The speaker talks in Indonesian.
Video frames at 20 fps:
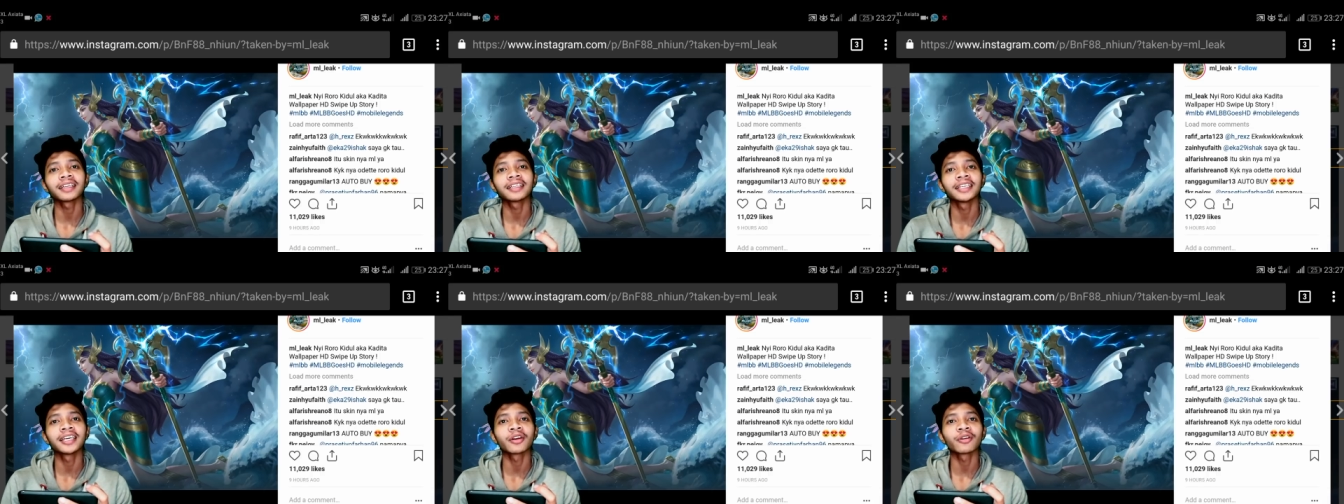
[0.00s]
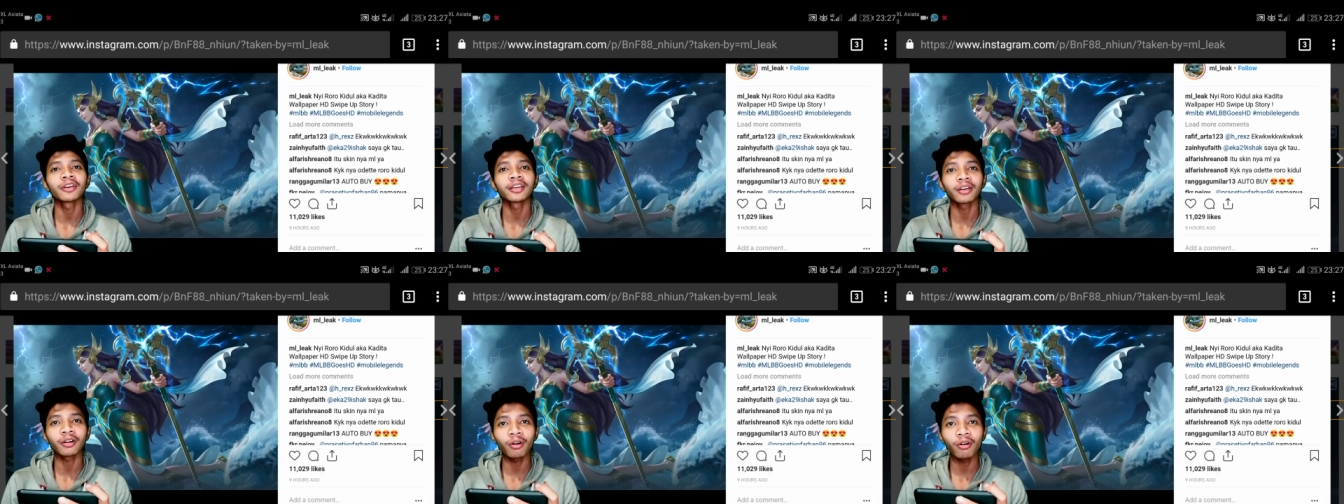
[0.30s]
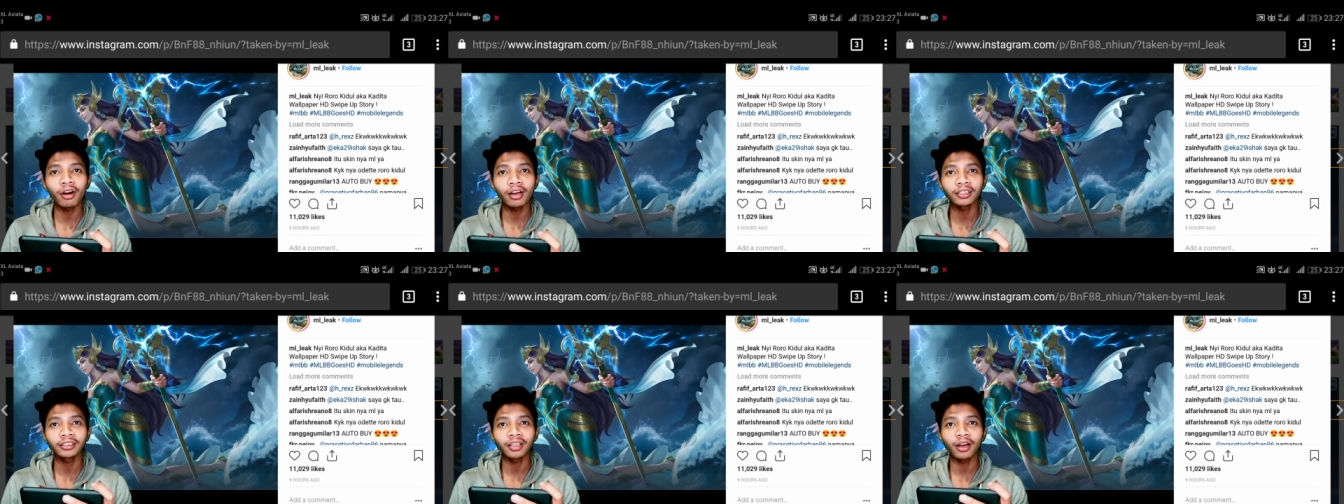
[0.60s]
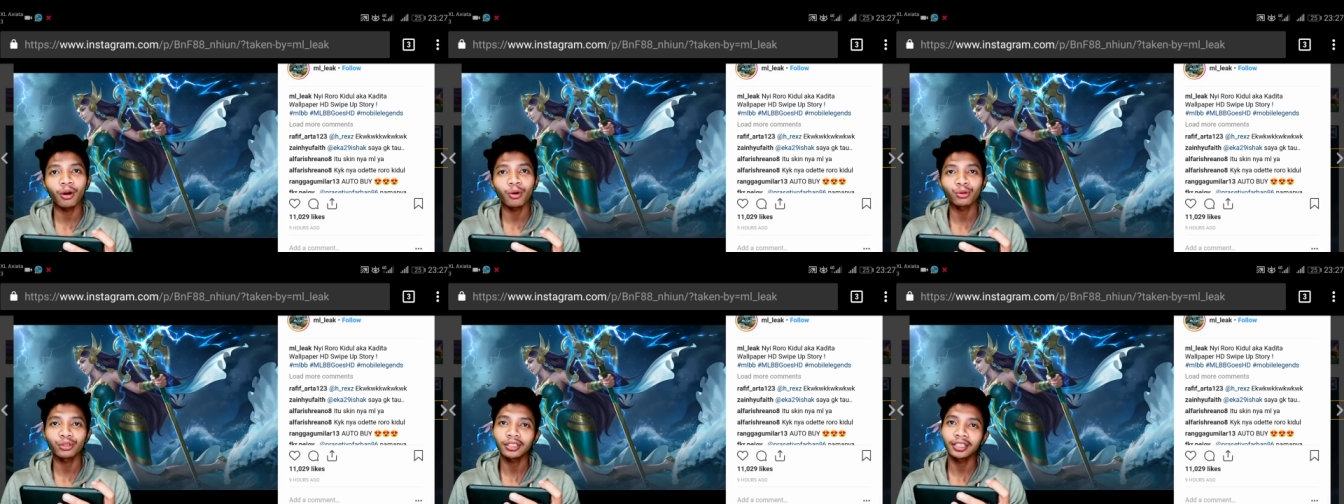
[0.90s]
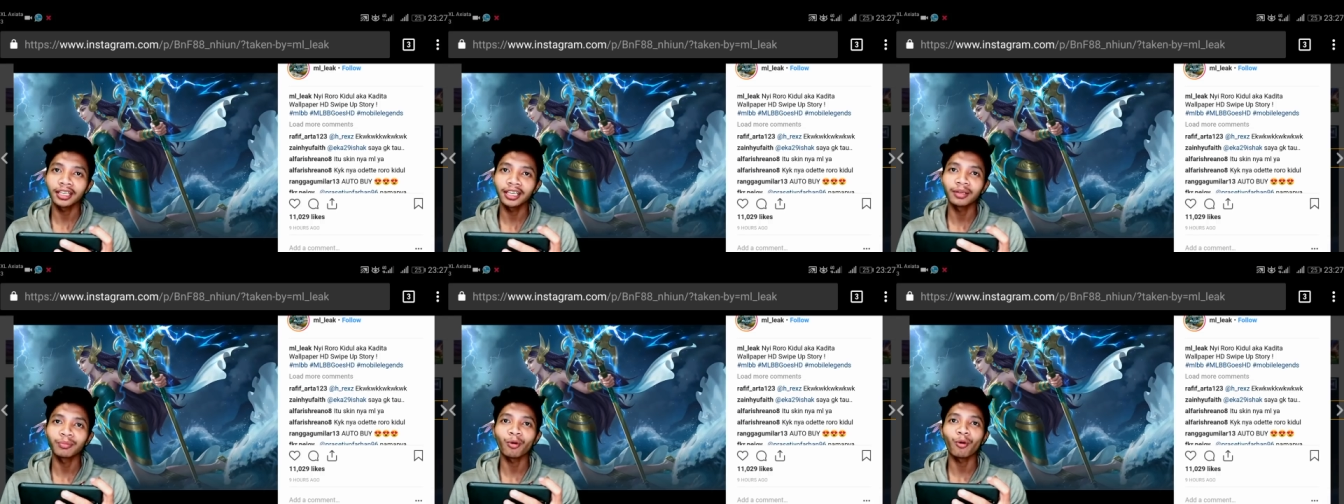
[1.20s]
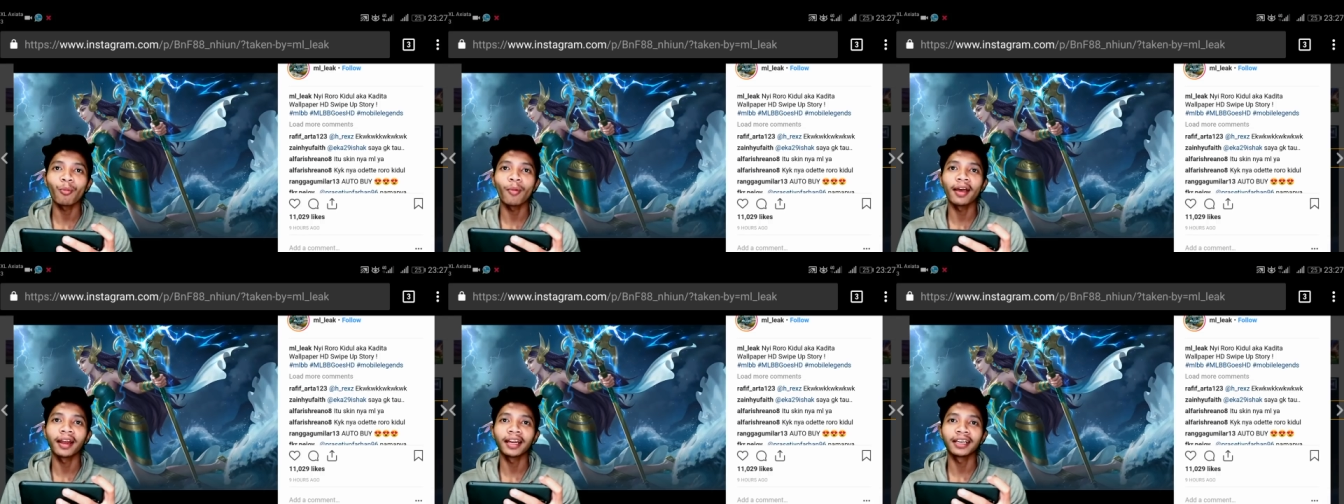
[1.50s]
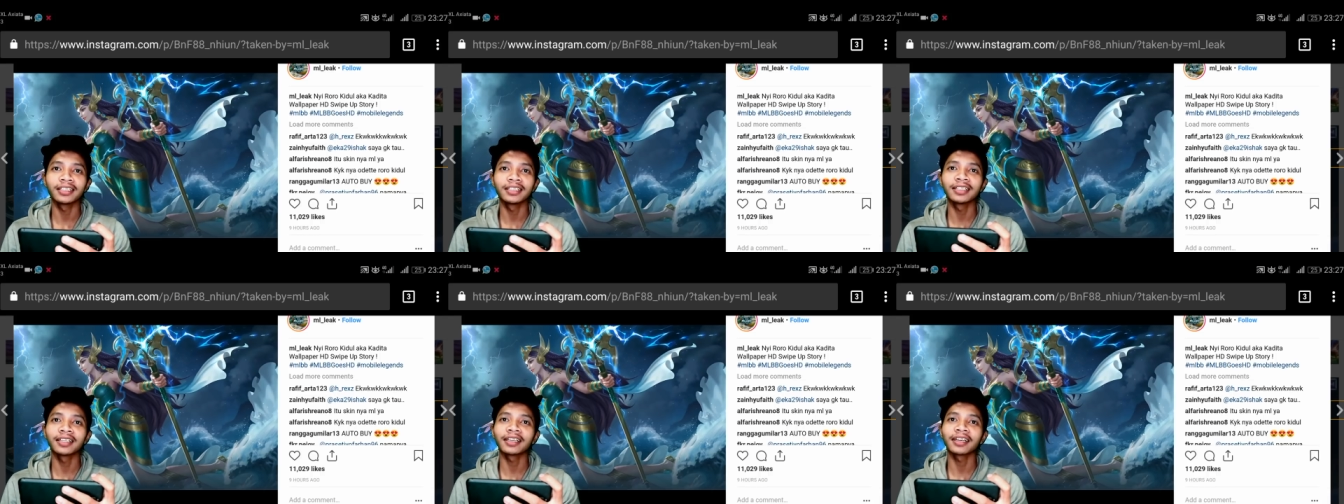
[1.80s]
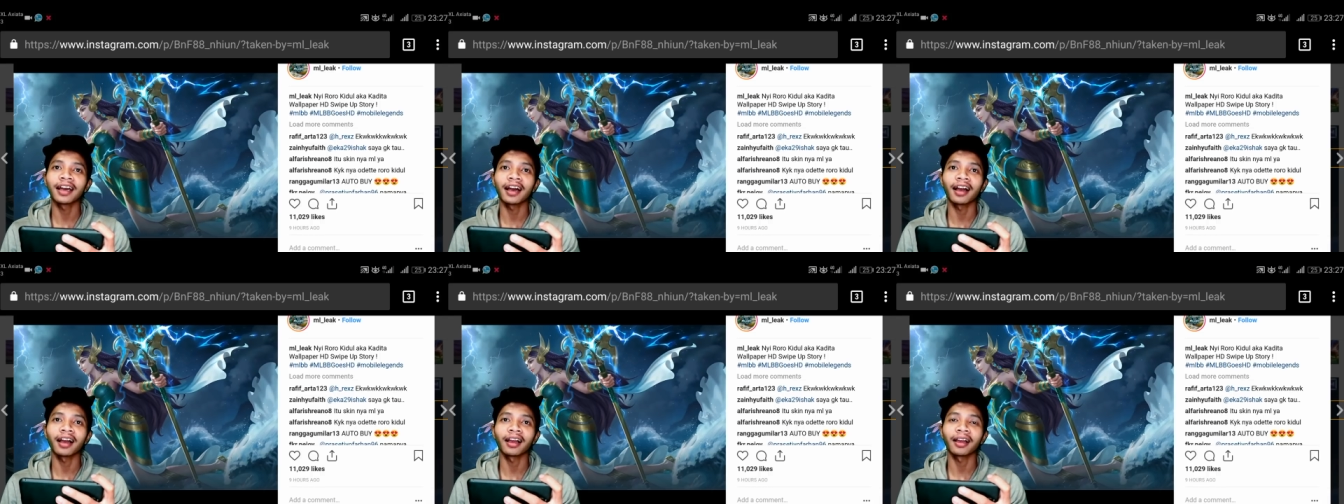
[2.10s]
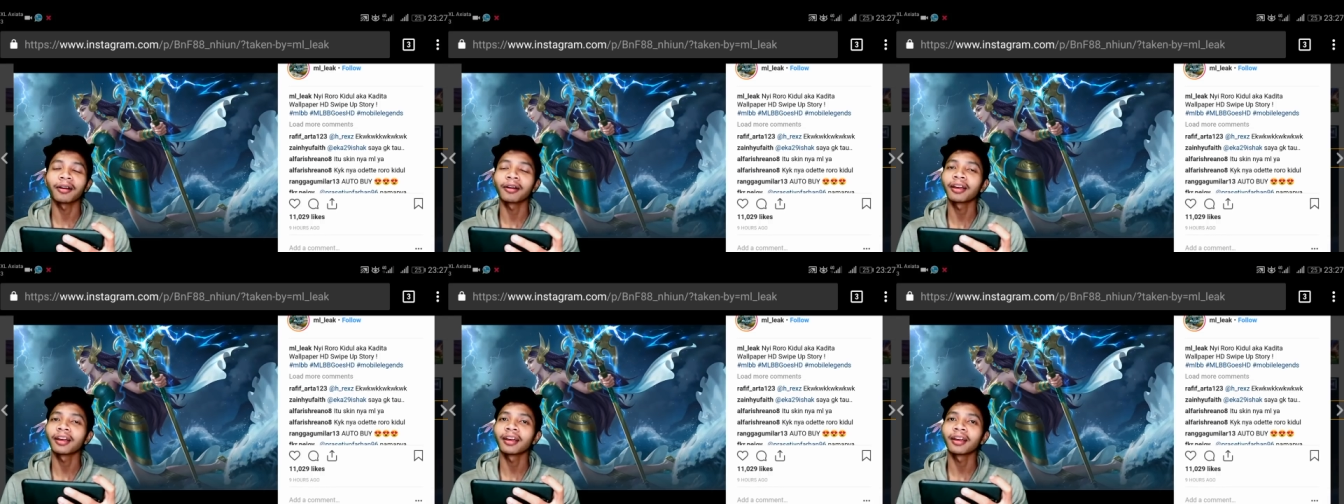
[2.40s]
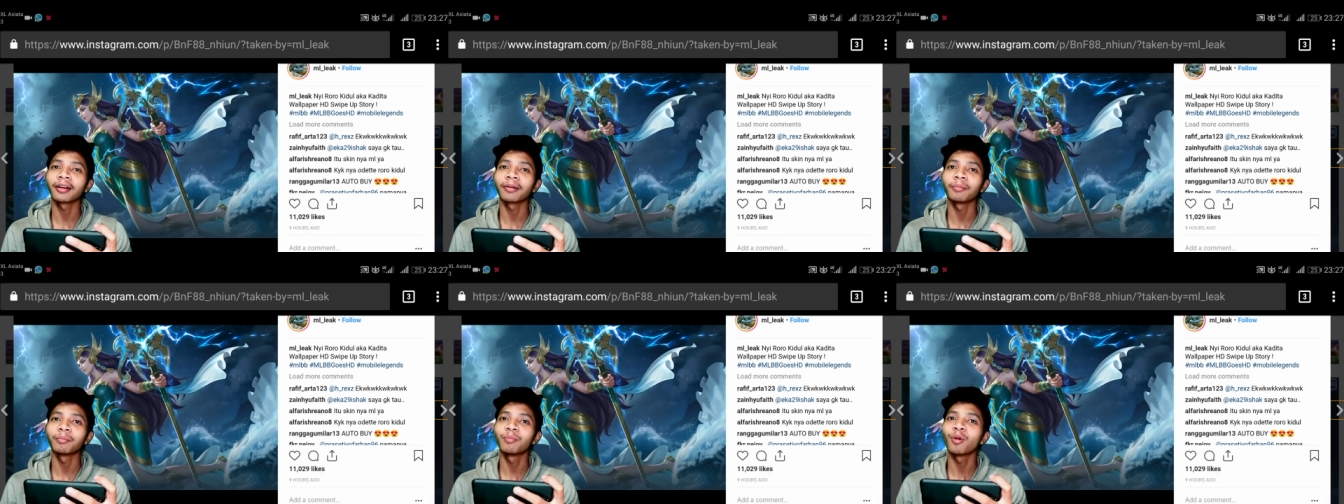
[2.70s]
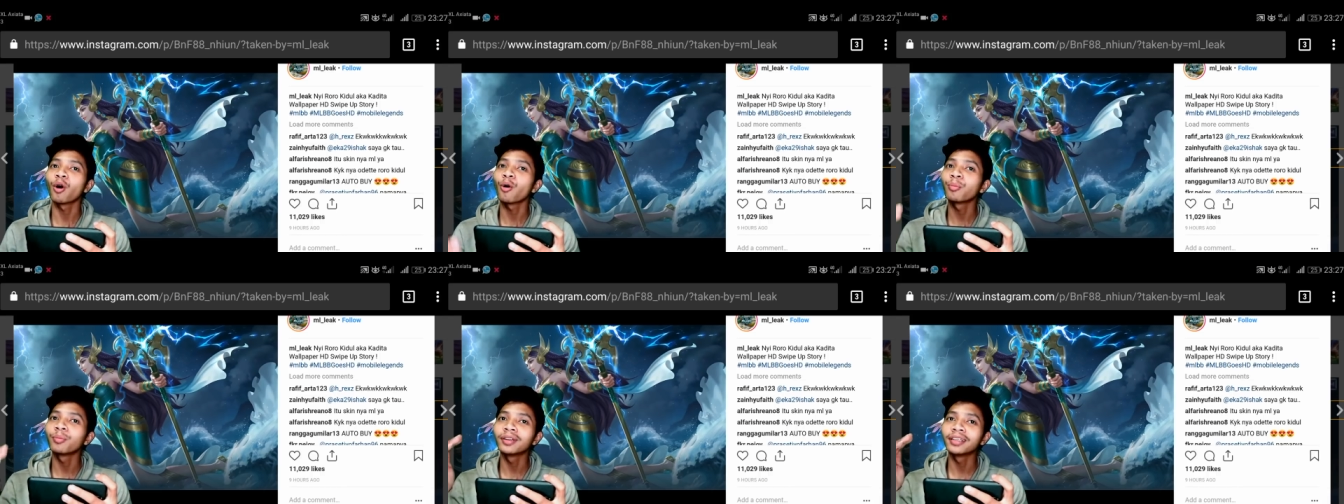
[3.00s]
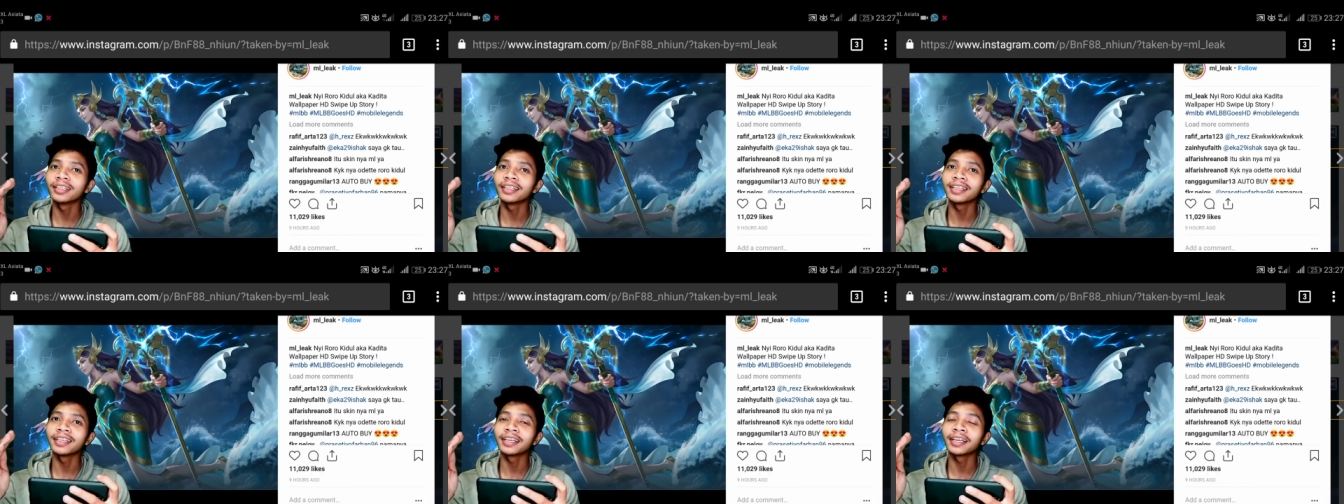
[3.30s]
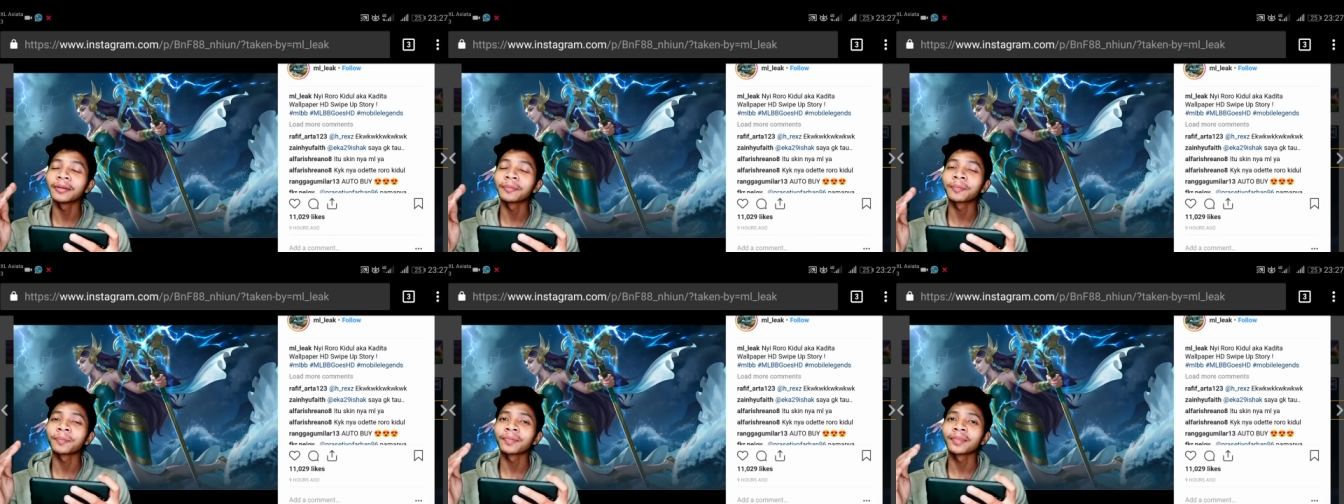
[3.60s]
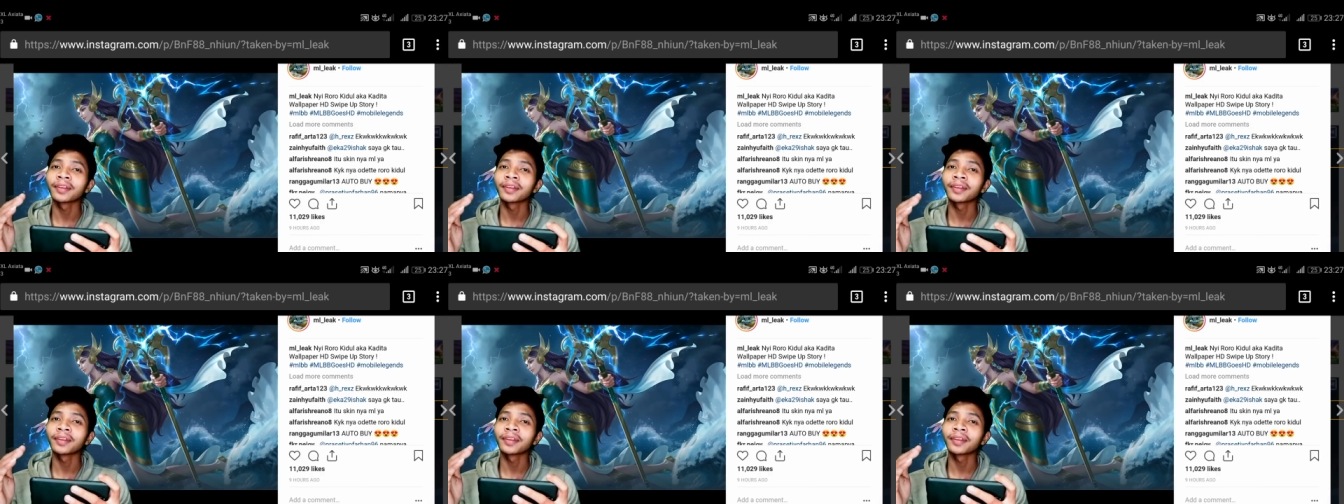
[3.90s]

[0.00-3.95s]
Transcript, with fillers: hero-hero atau skin Mobile Legend yang belum di